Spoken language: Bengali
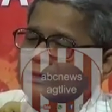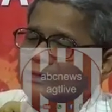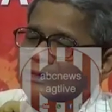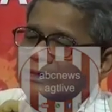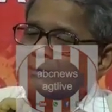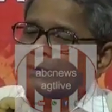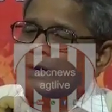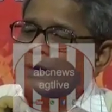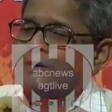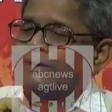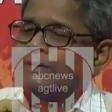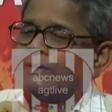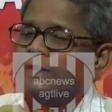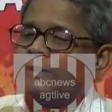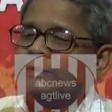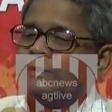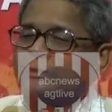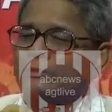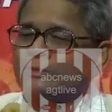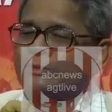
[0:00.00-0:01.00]

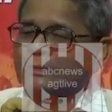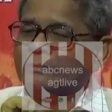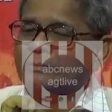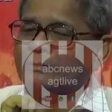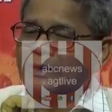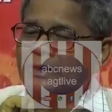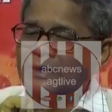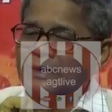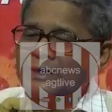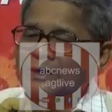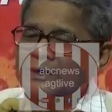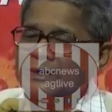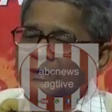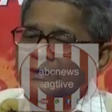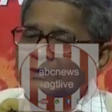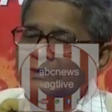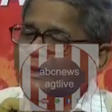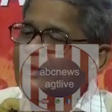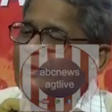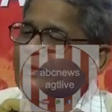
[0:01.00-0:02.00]
রিভ্যালিডেট করতে পারে
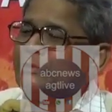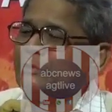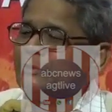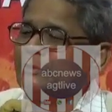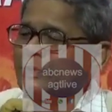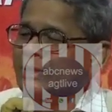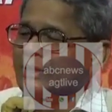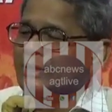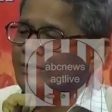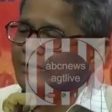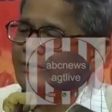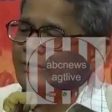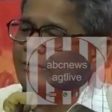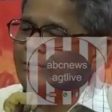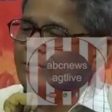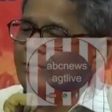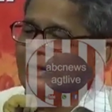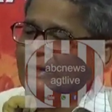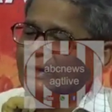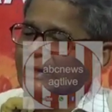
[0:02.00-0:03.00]
রিনিউ করে নিতে
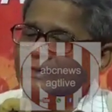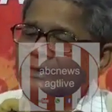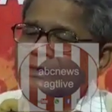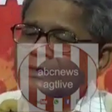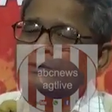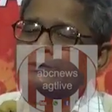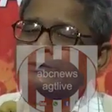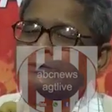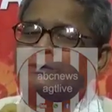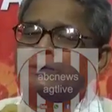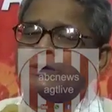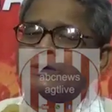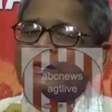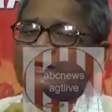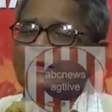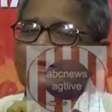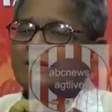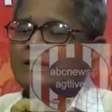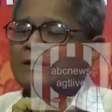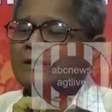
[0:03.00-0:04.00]
পারে রিনিউ করে
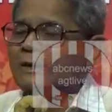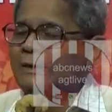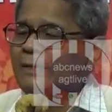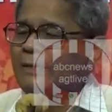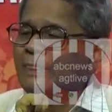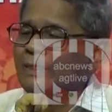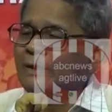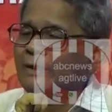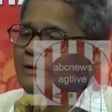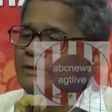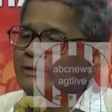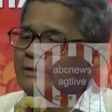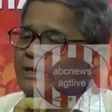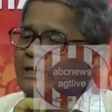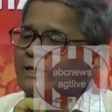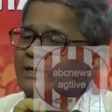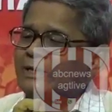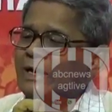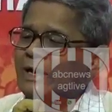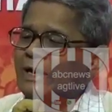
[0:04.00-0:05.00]

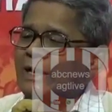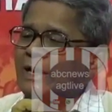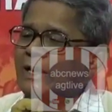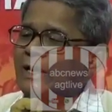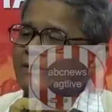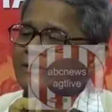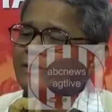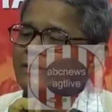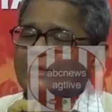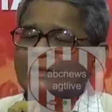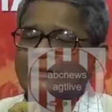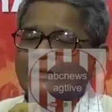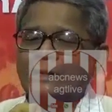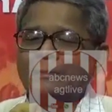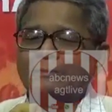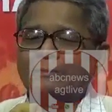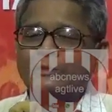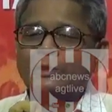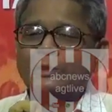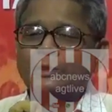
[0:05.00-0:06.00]
সেই জায়গায় এদেরকে
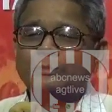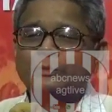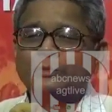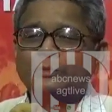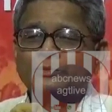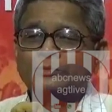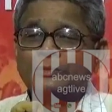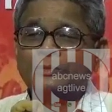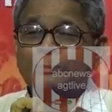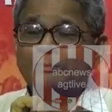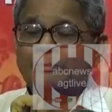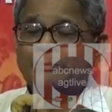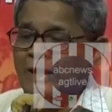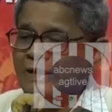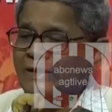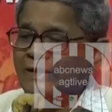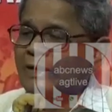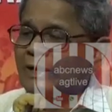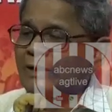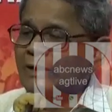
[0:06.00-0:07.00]
অ্যাবজর্ব করতে
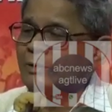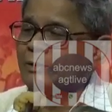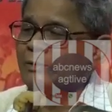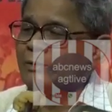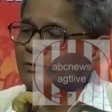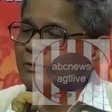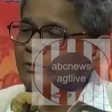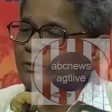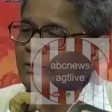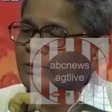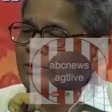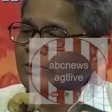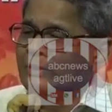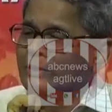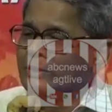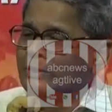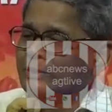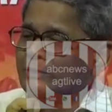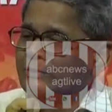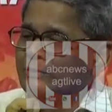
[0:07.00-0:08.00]
পারে এখন
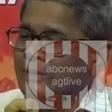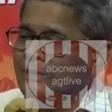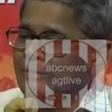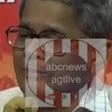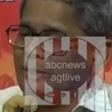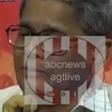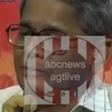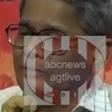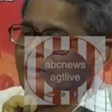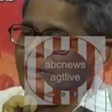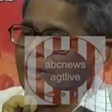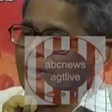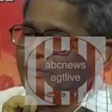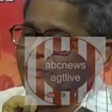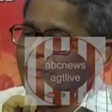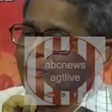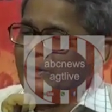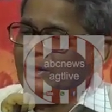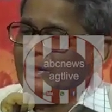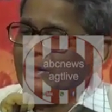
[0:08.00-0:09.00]
নির্বাচনের
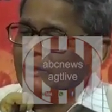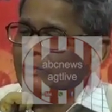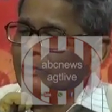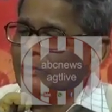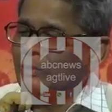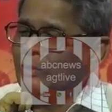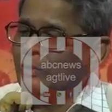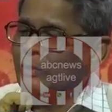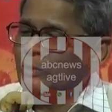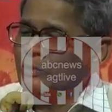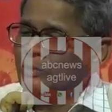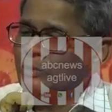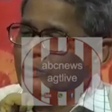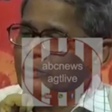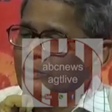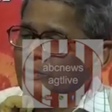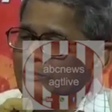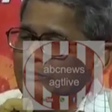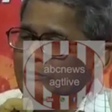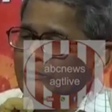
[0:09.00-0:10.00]
পরে কোর্ট
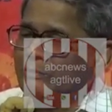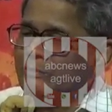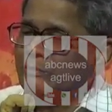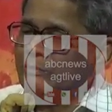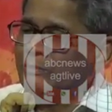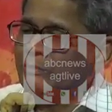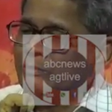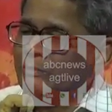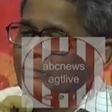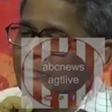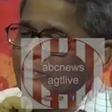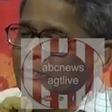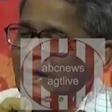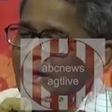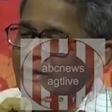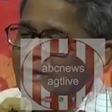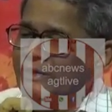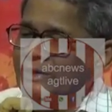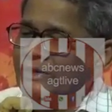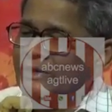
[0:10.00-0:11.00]

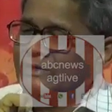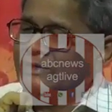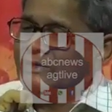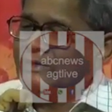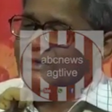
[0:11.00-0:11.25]
রায় দিয়েছে